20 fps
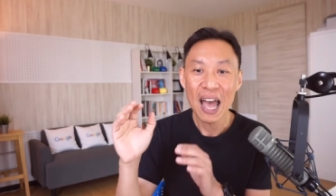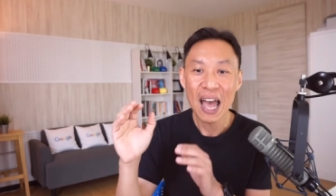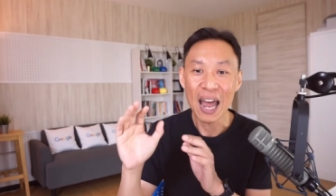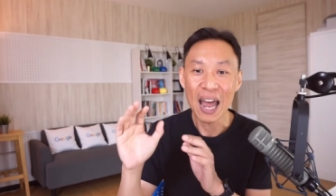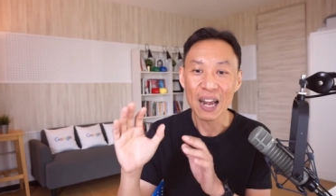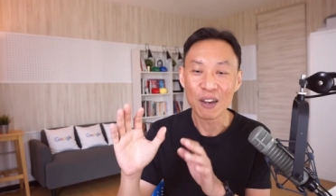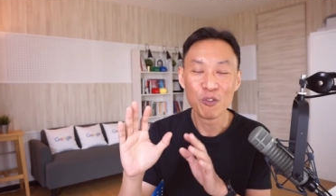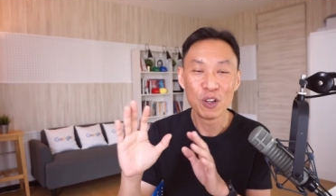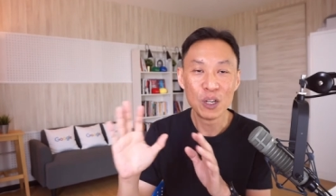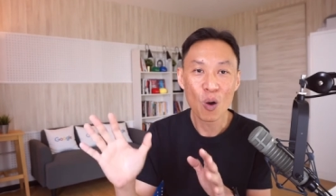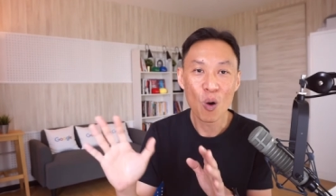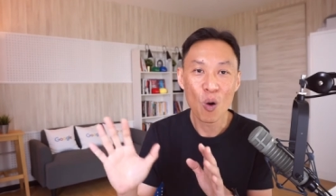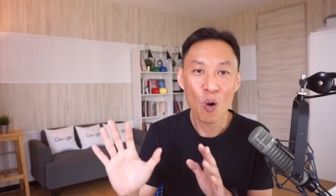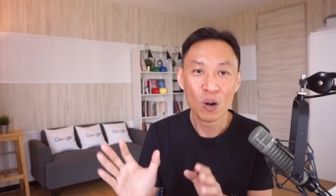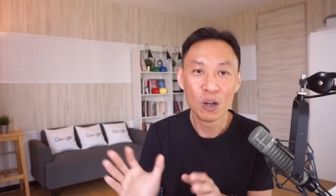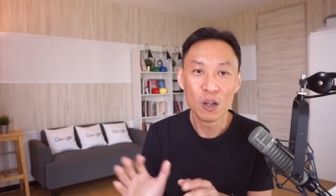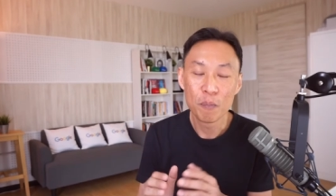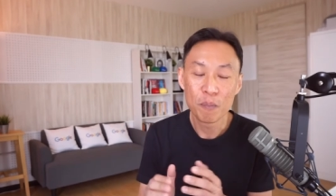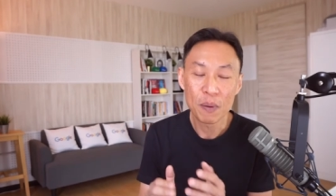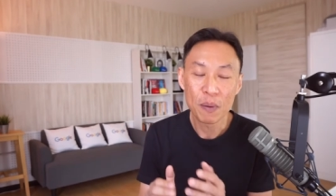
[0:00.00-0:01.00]
อัดวิดีโอ
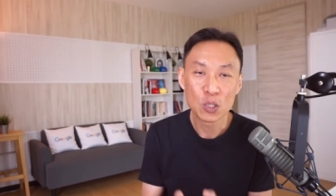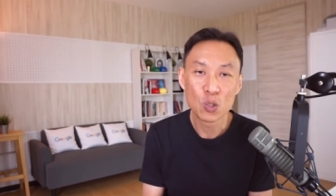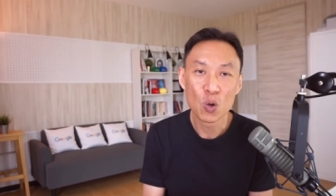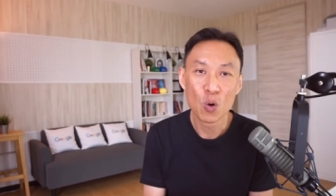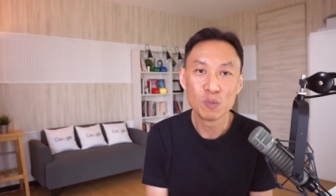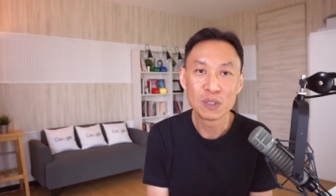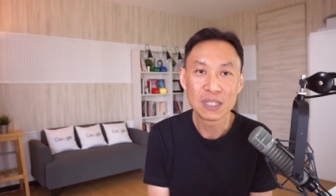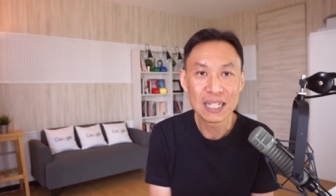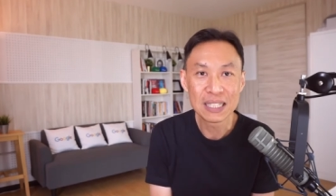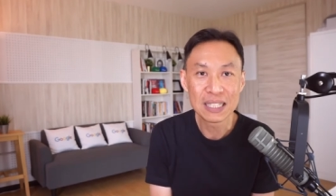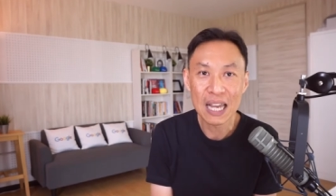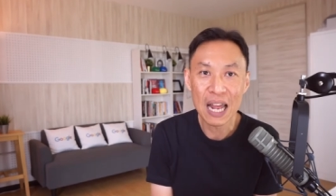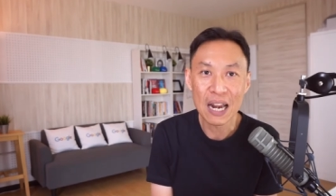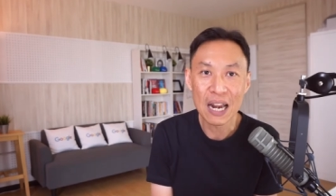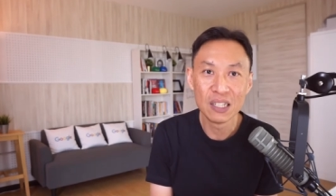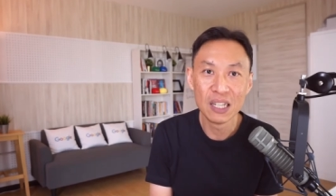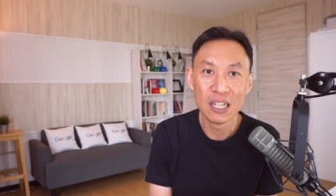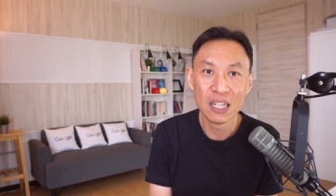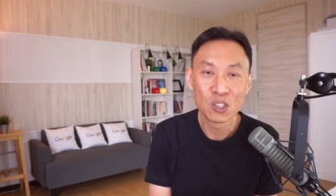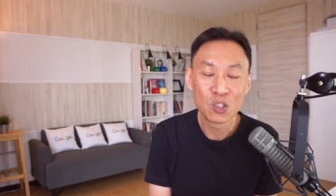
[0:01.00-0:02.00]
หรือประชุมสั้
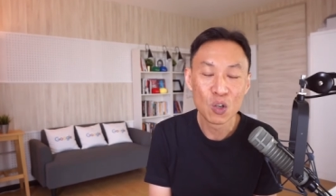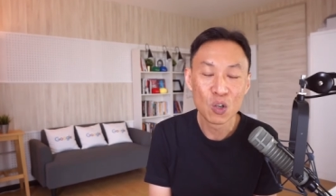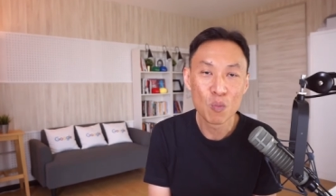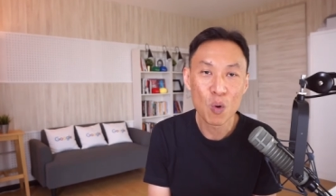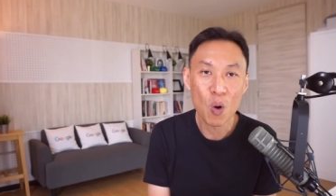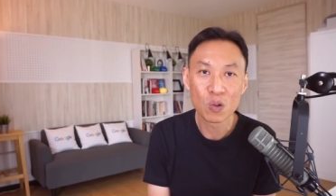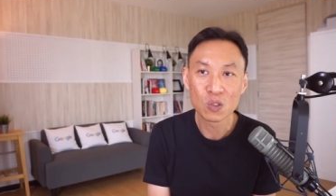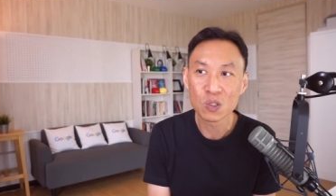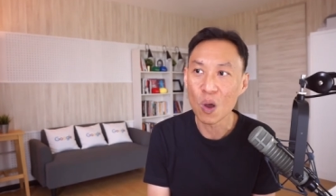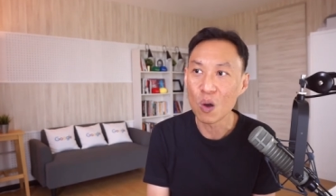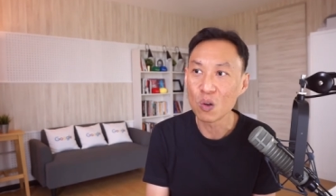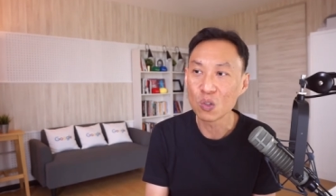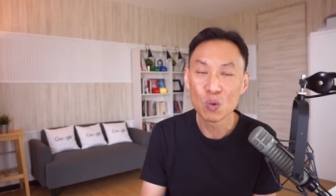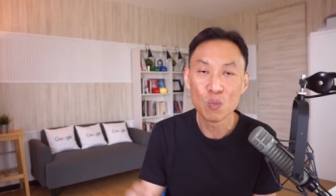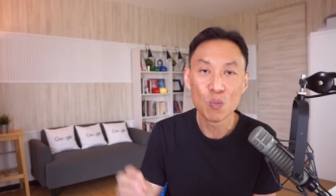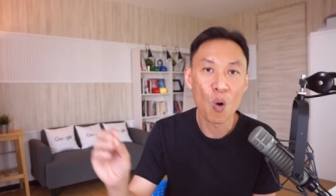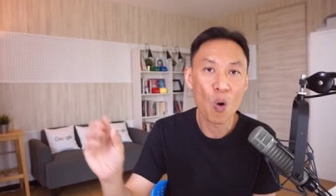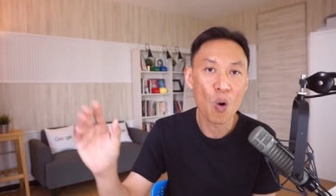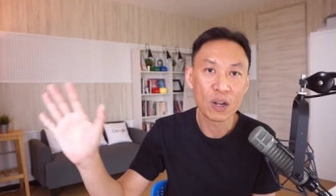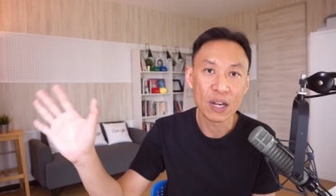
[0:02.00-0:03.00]
นๆ1ชั่วโมง2ชั่
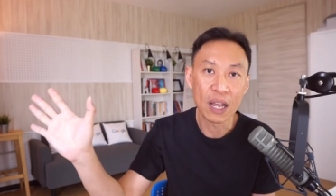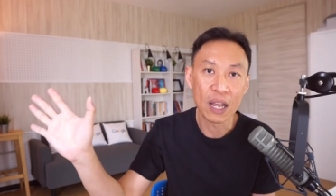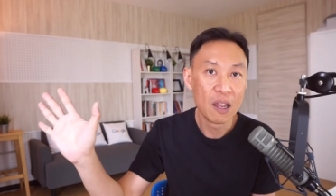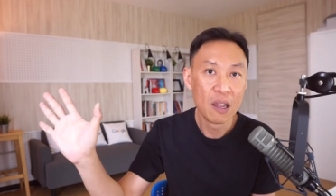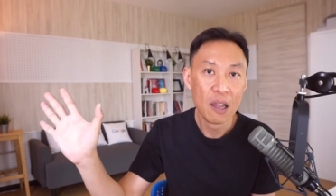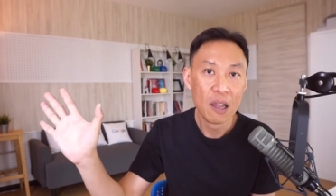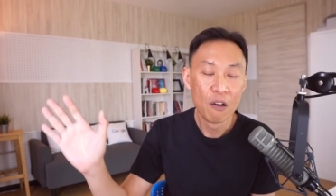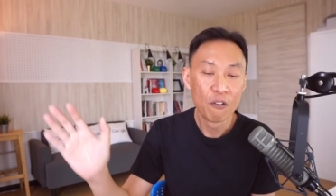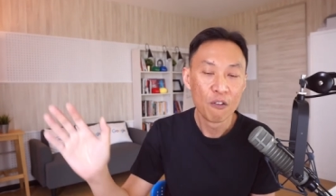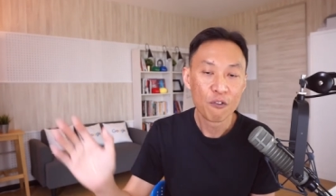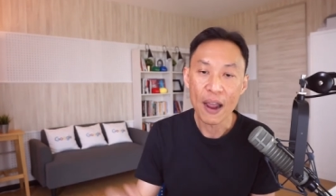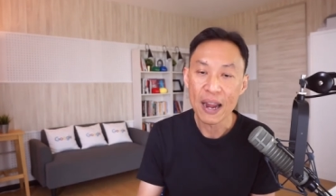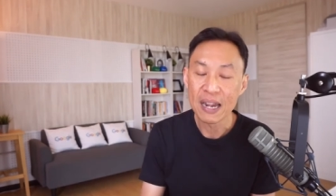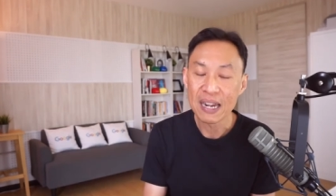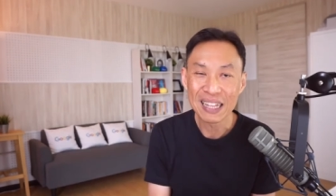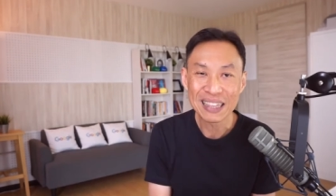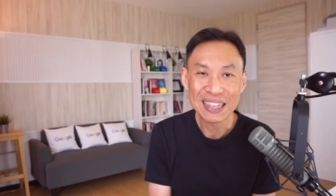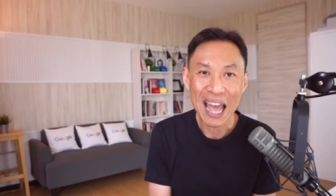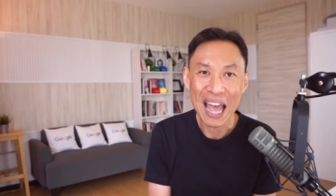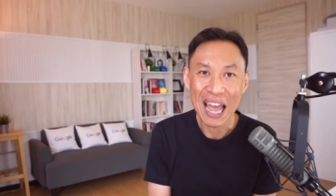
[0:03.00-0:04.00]
วโมงเนี่ยไฟห
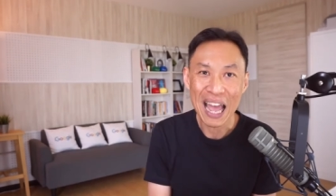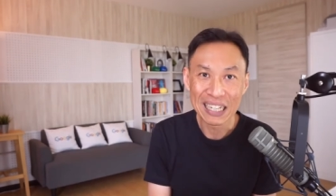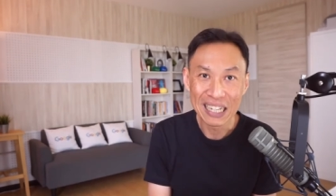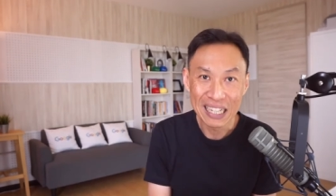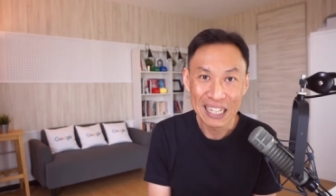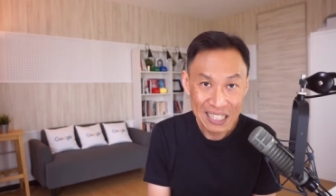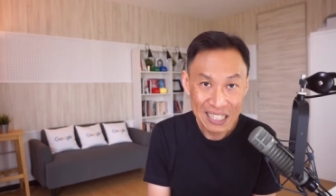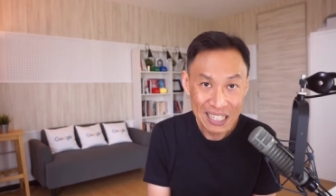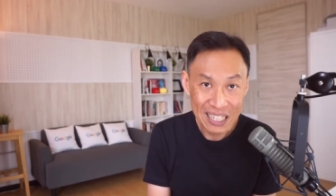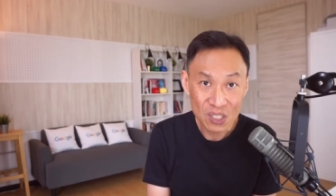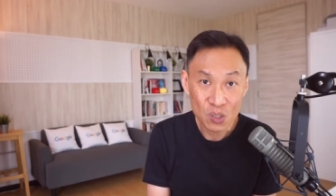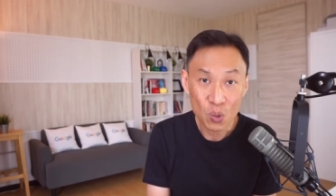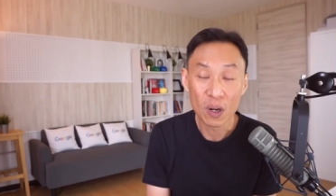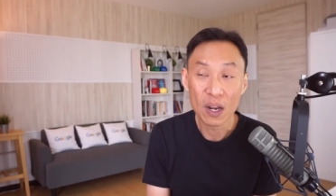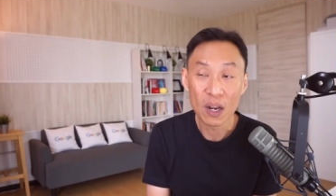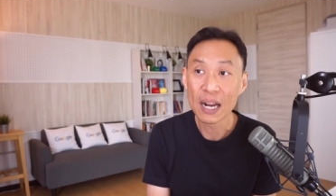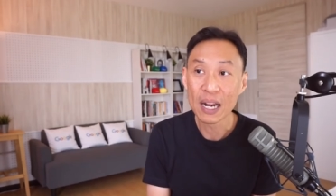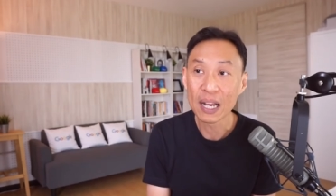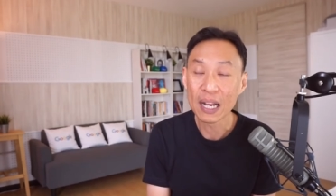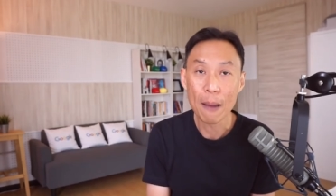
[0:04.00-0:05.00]
น้าต่างดีที่สุด
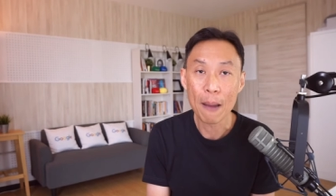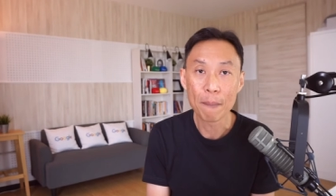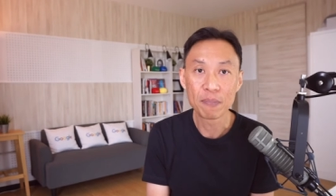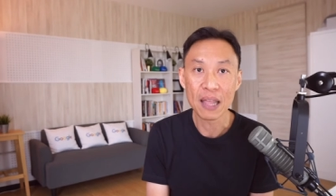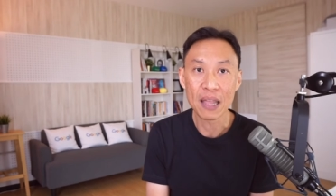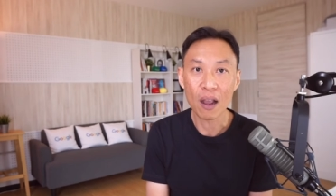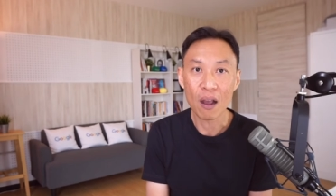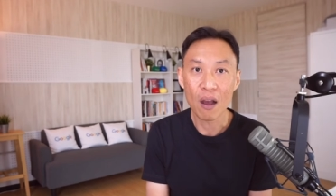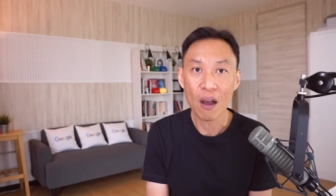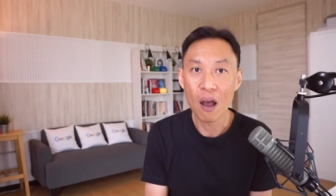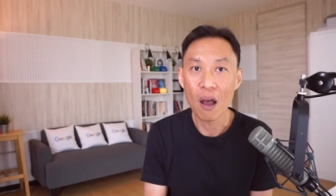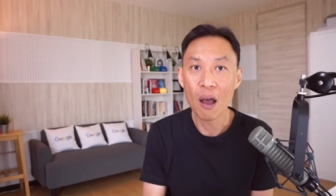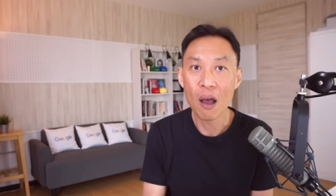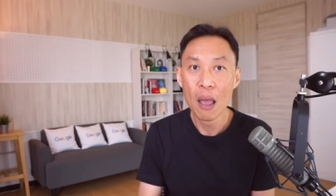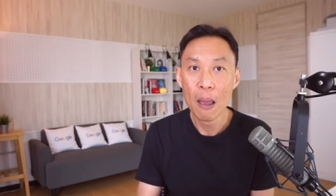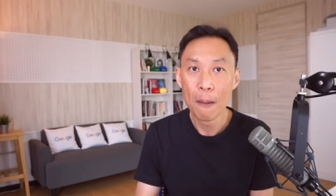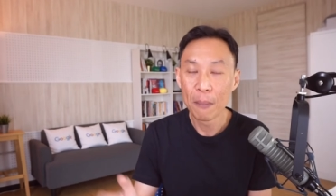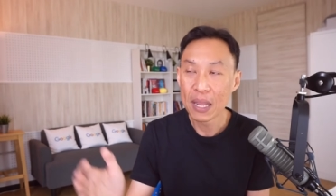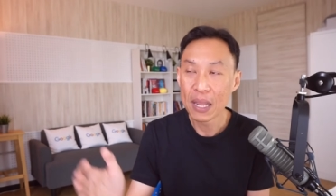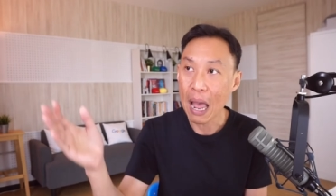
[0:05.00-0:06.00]
แล้วนะครับแต่ก็
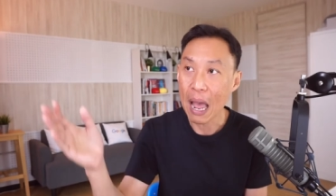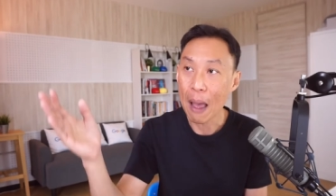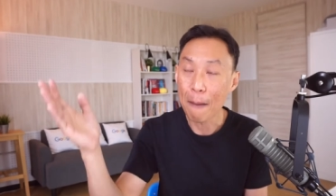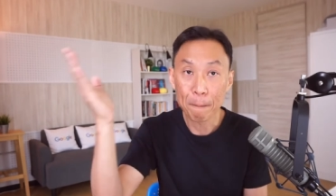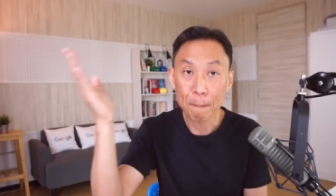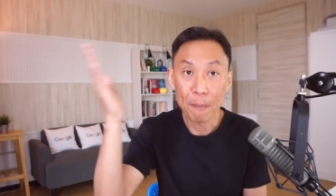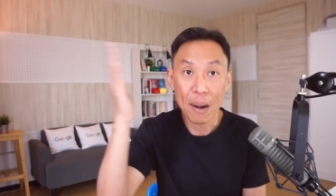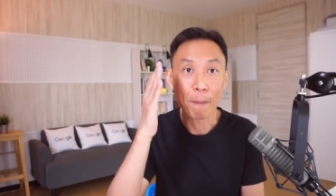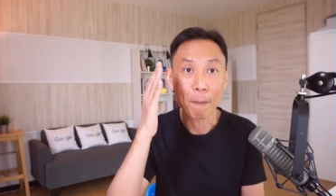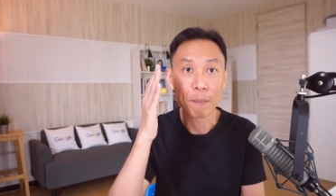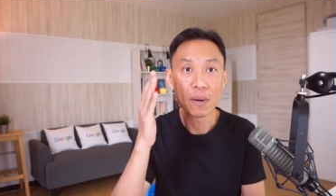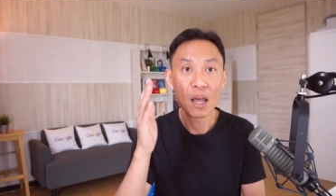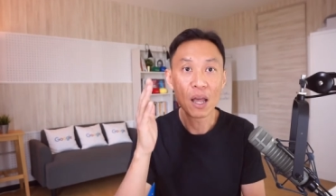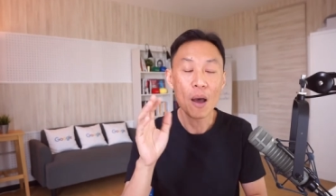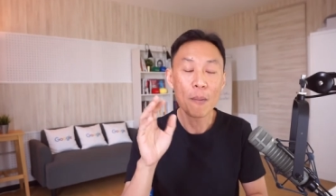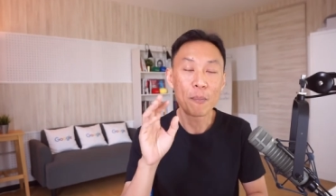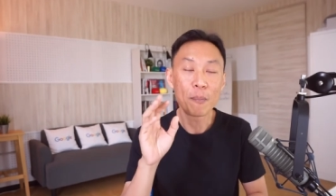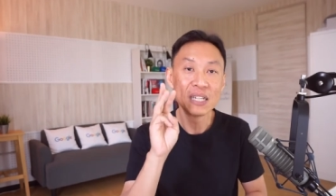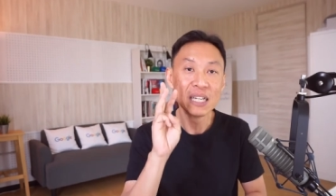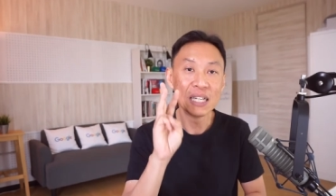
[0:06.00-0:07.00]
พยายามปรับแล้ว
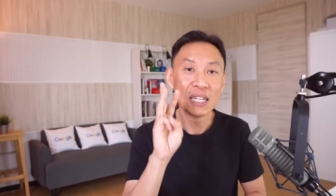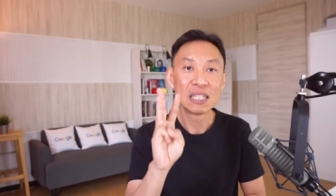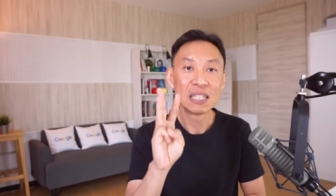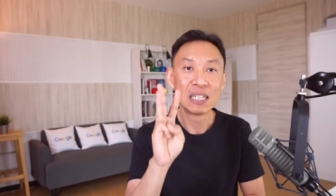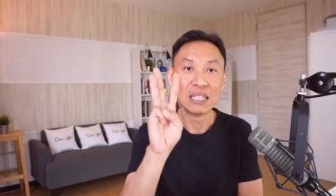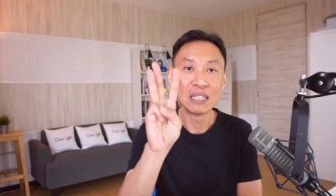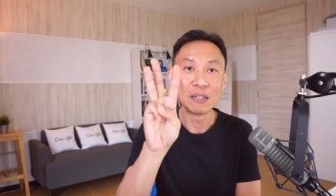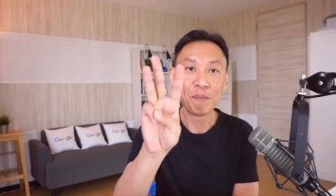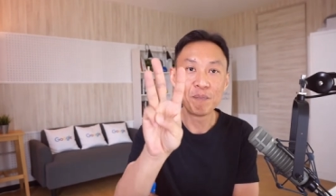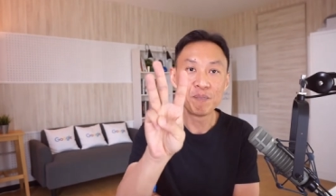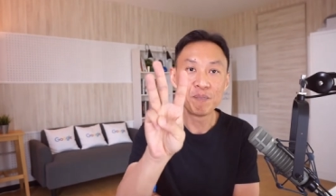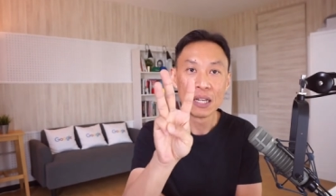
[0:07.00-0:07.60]
ก็ยึดถึง